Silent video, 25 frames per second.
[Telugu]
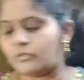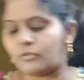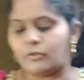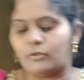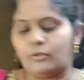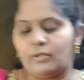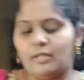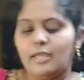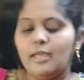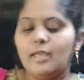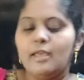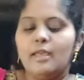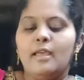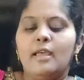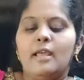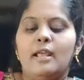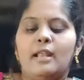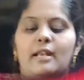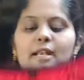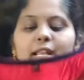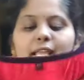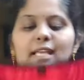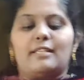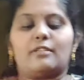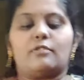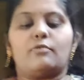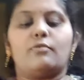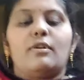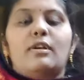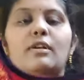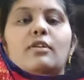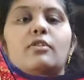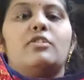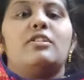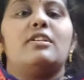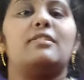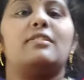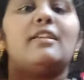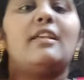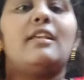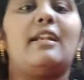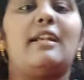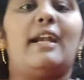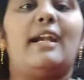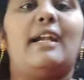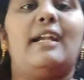వస్తుంది నెక్స్ట్ వన్ వచ్చేసి